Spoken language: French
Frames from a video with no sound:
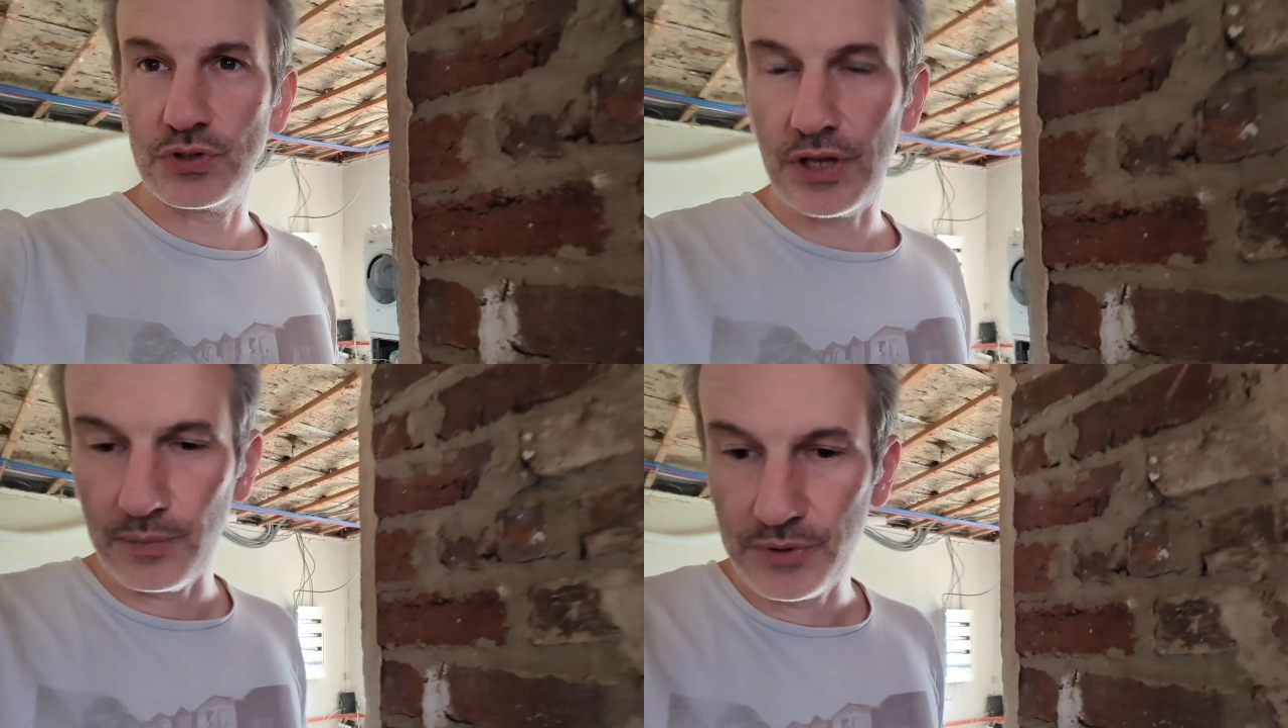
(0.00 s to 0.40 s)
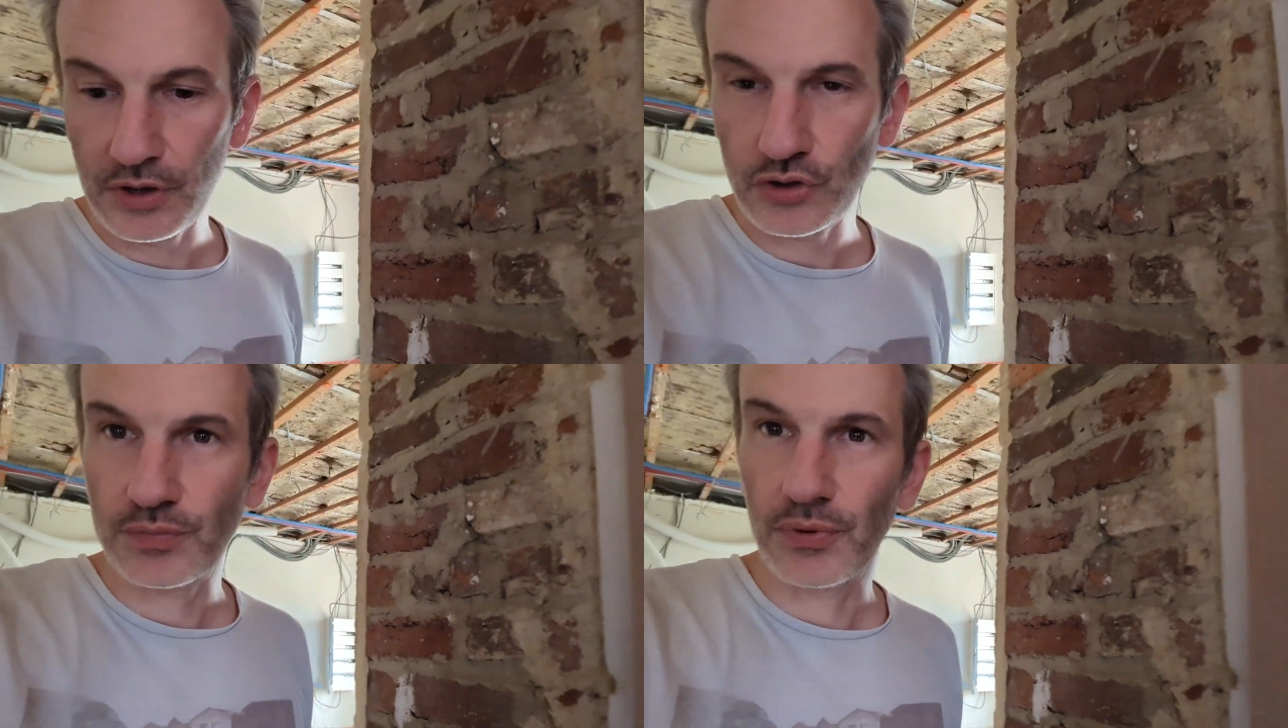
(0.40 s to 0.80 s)
sera
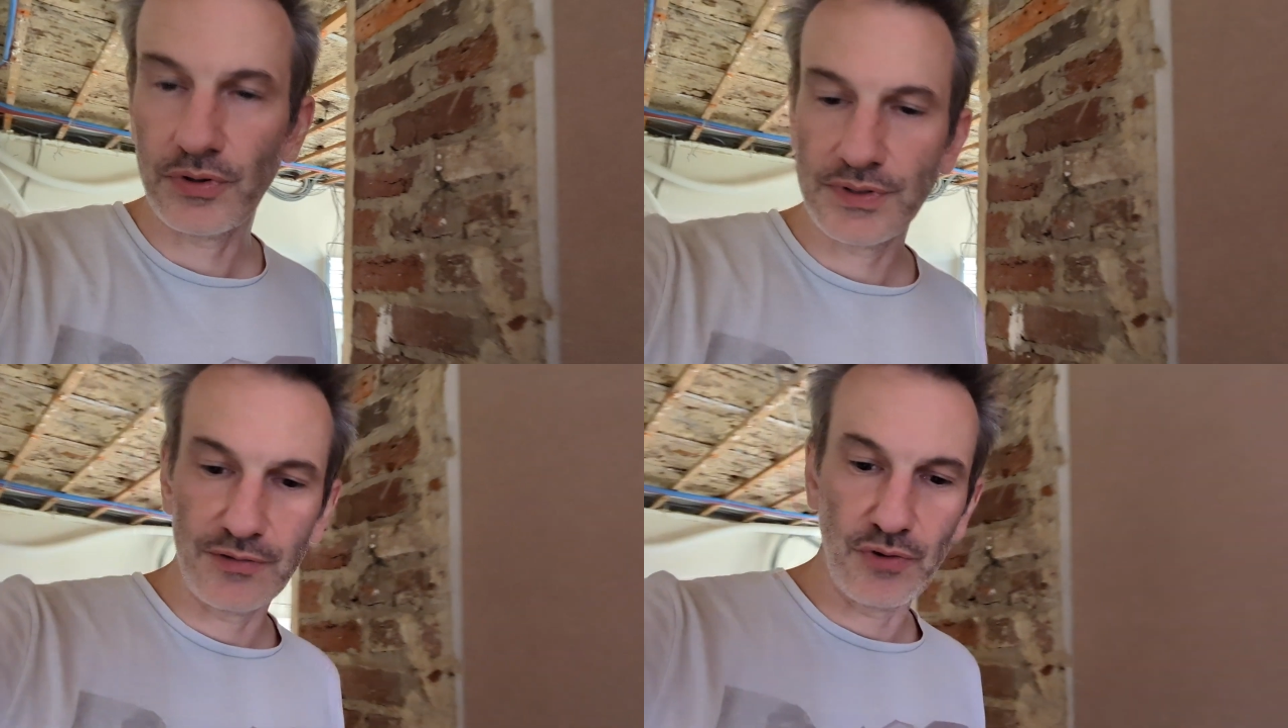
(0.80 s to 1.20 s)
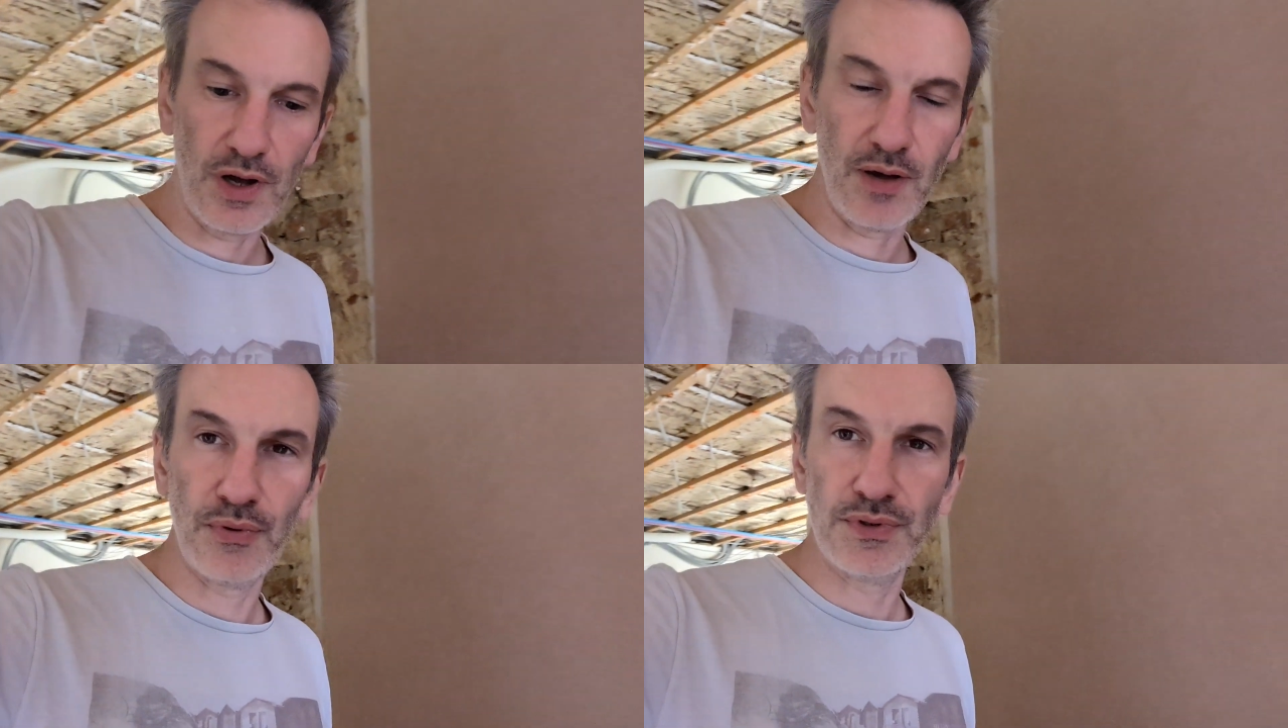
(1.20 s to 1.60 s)
bien, je pense,
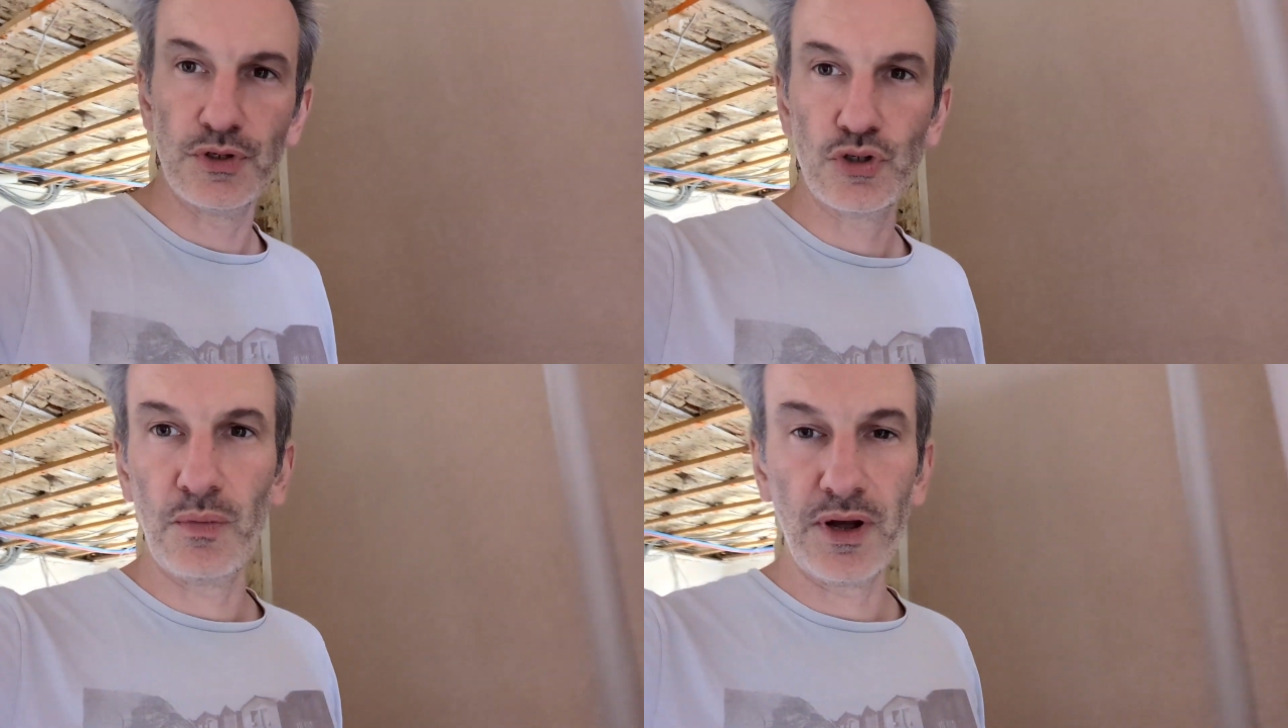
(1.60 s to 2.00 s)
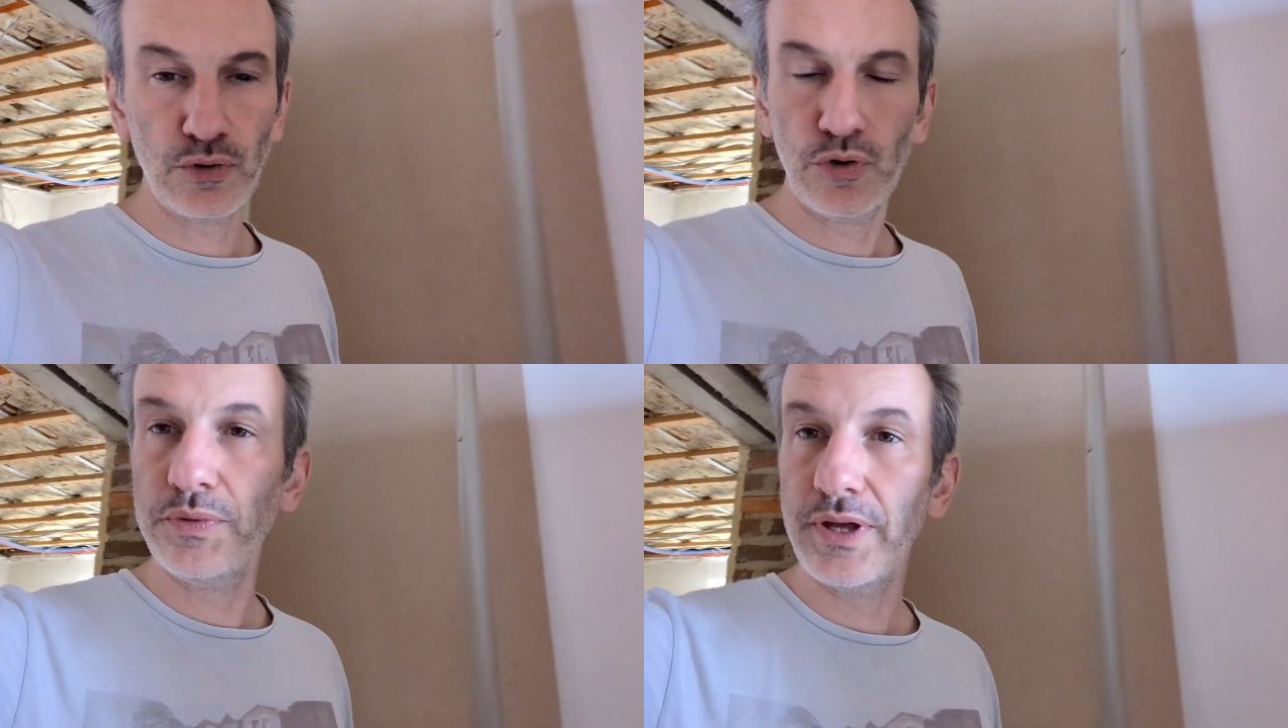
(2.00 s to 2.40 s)
d'avoir un petit chemin de
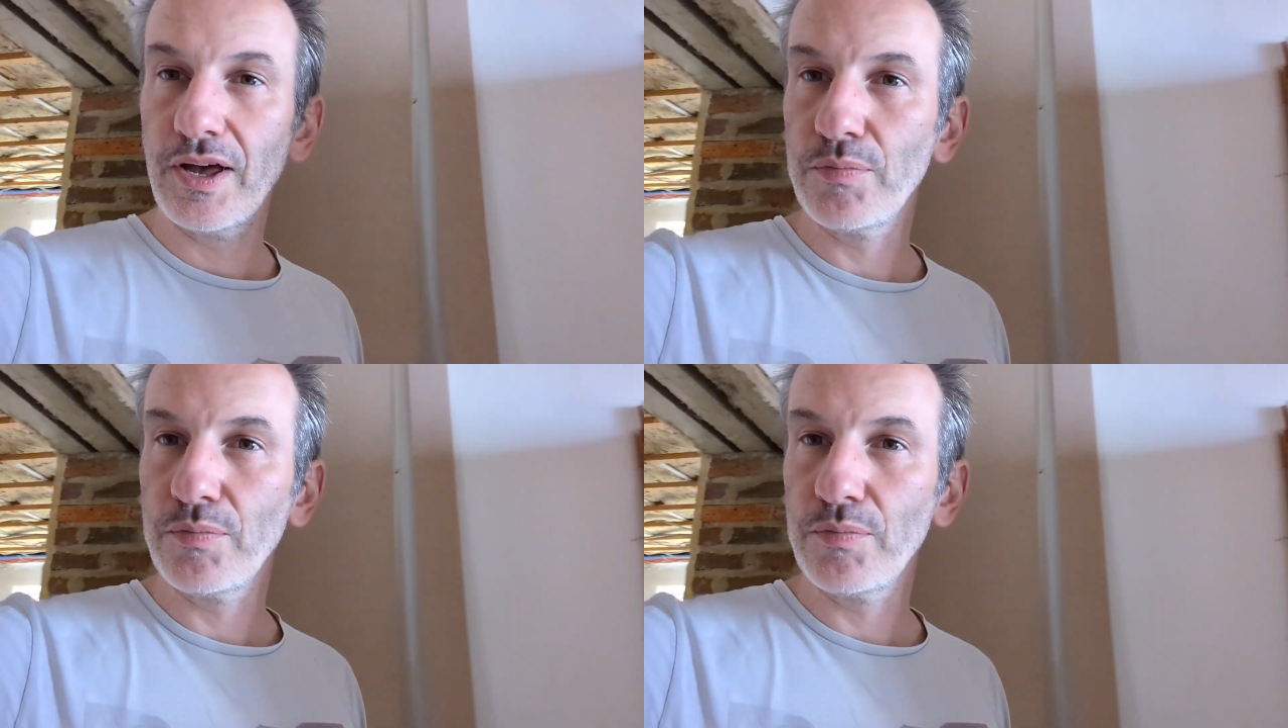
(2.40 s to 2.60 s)
lumière